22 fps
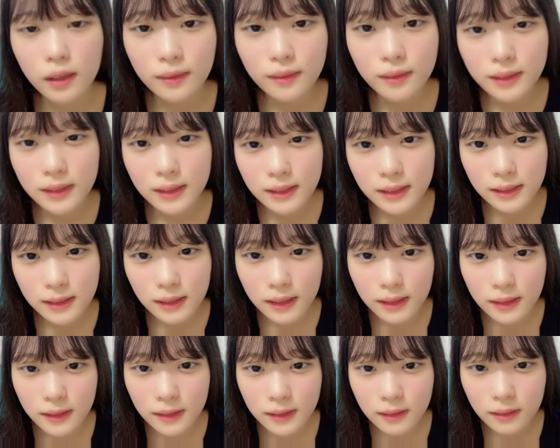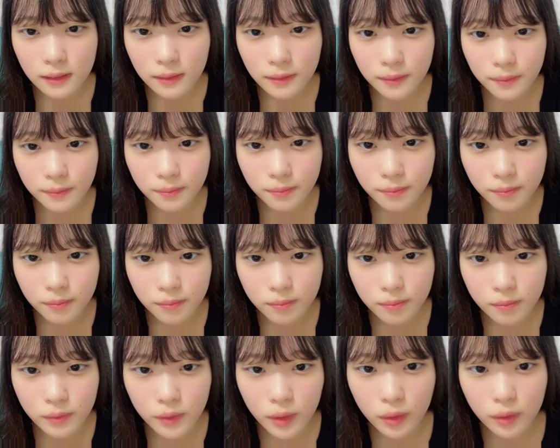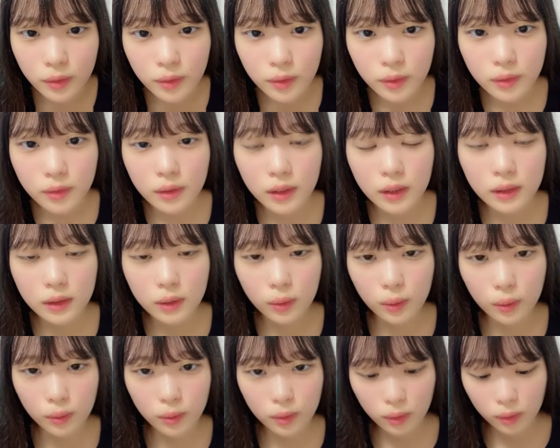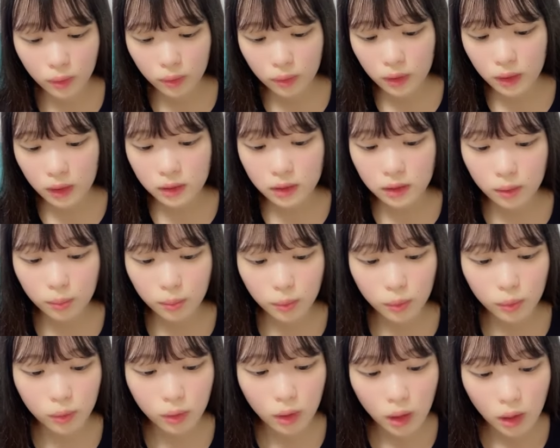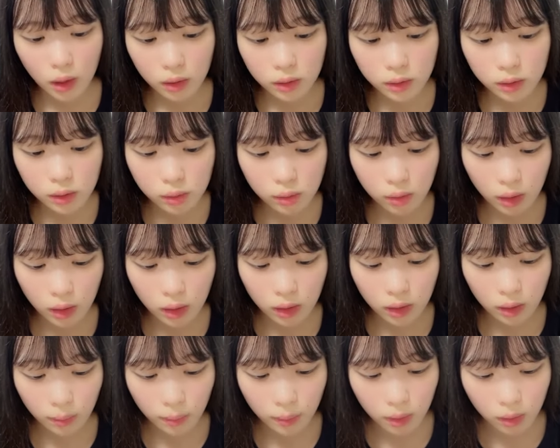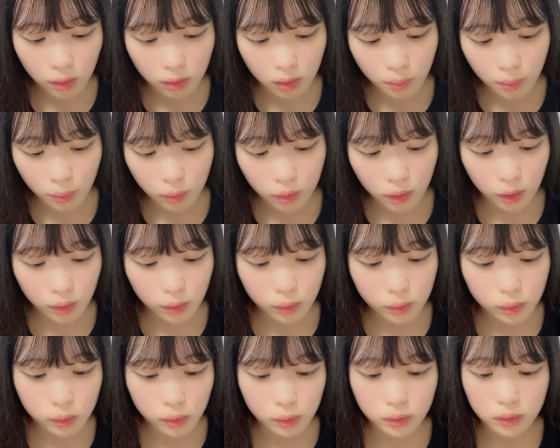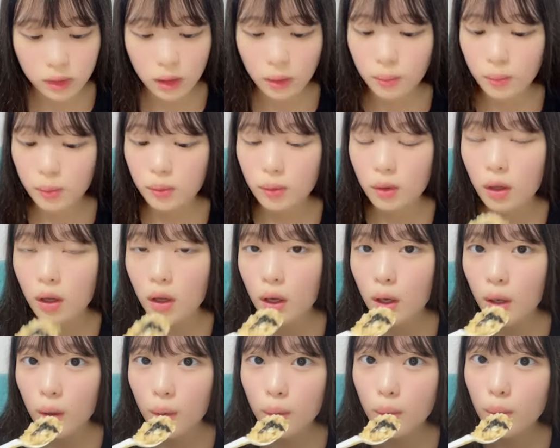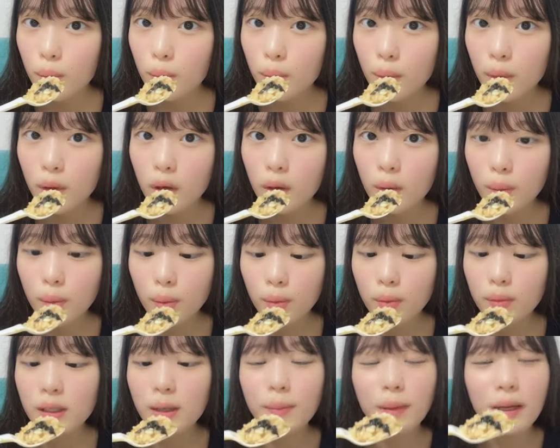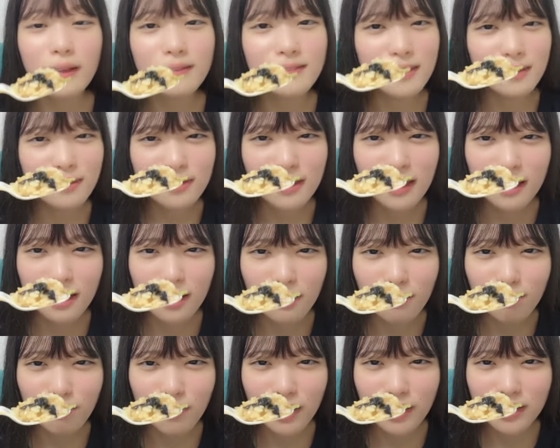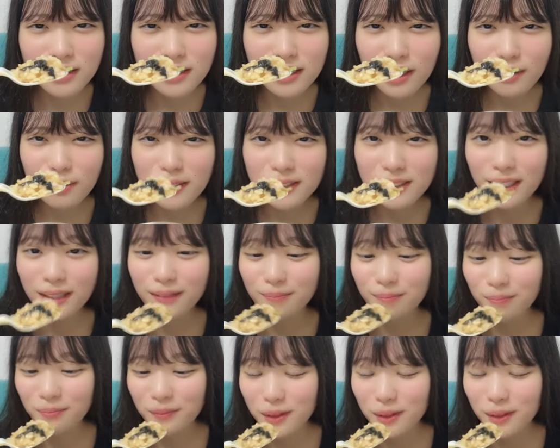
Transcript: 美味しいです独特な味本当私はもうずっとあれ食べてるかもオタフクソースかもやばいキクラゲいっぱい幸せ